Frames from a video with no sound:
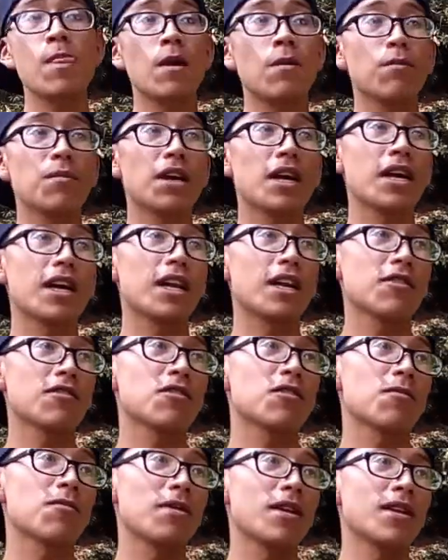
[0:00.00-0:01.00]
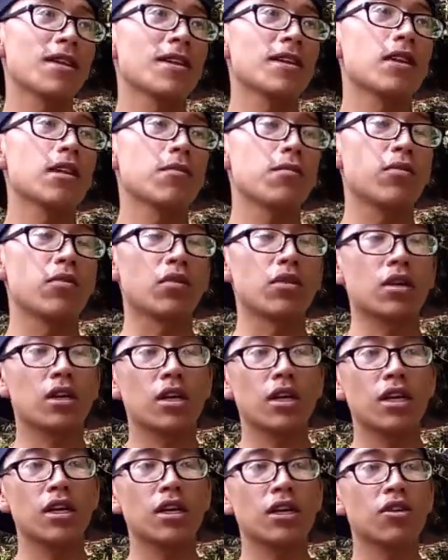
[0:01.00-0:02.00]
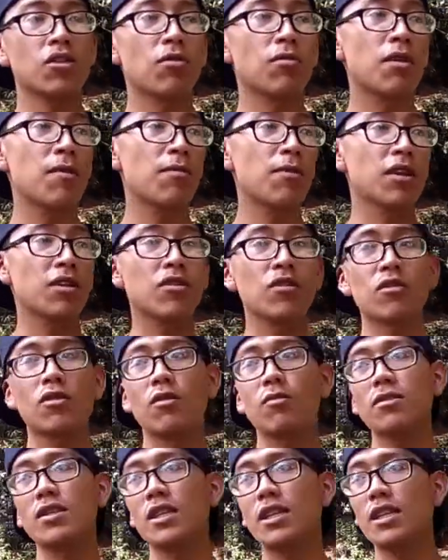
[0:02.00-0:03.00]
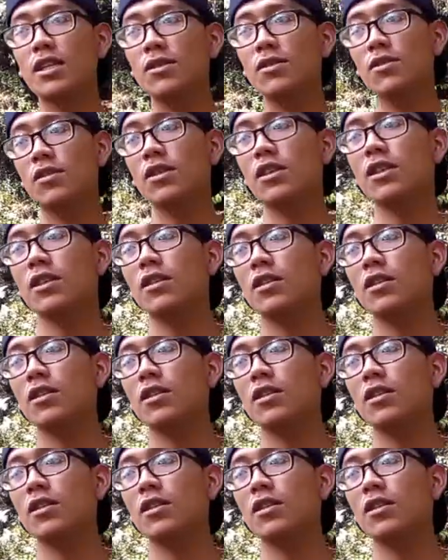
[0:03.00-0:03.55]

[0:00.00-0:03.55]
viajar a otro planeta porque yo me prendo con mis canciones